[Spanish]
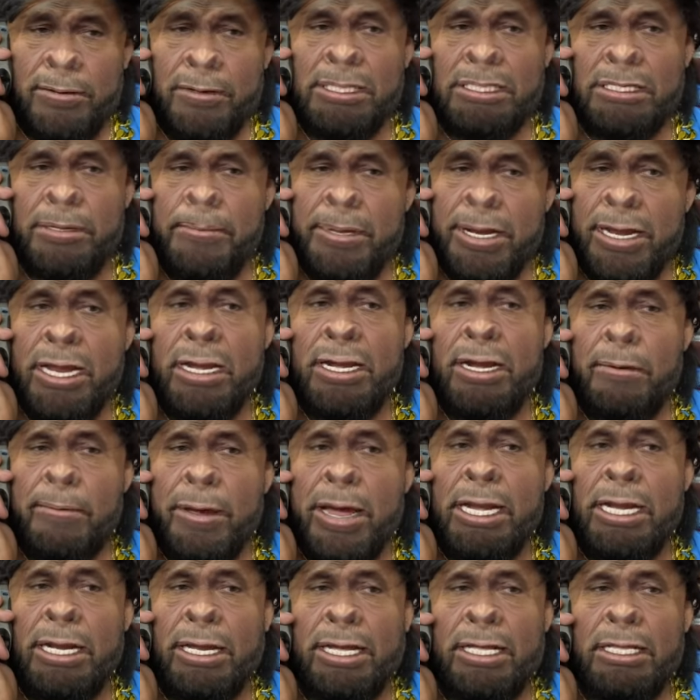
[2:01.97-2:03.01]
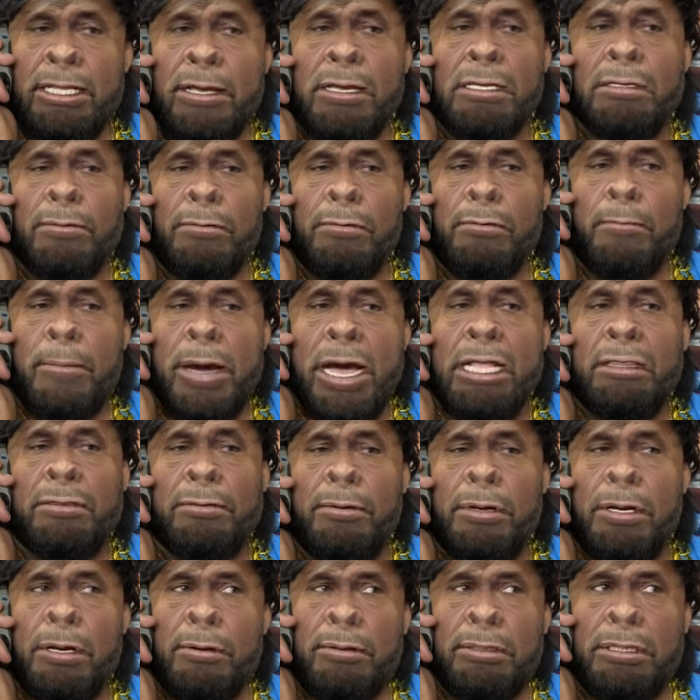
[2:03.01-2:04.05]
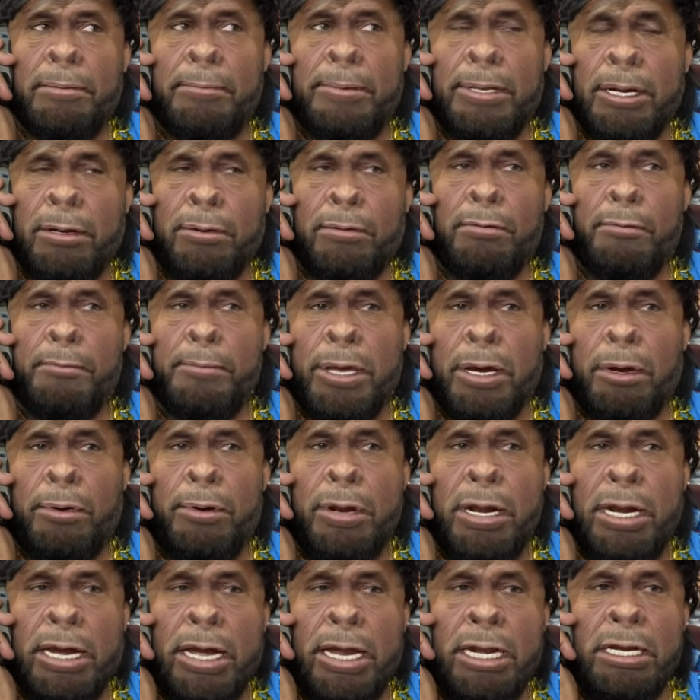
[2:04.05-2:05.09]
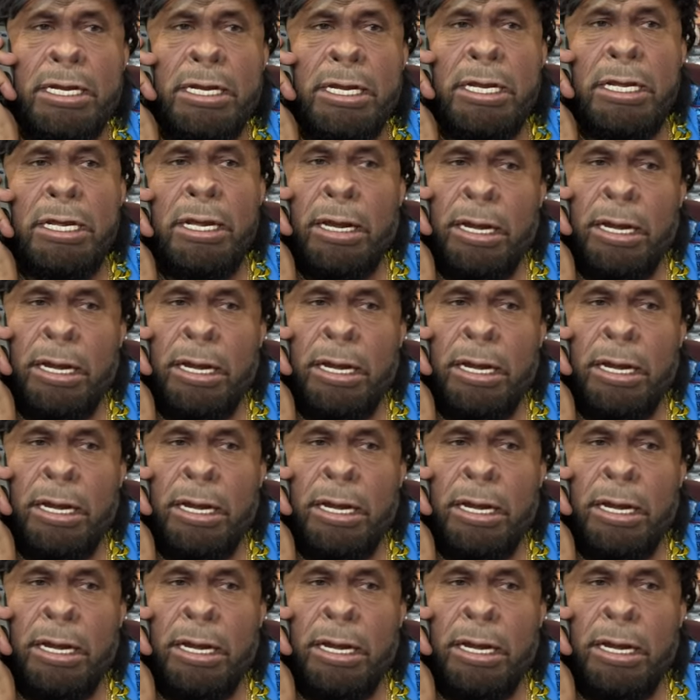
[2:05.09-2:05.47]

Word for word: vez te miré en el baile que andabas con un vato y luego te miré con un viejón acá en,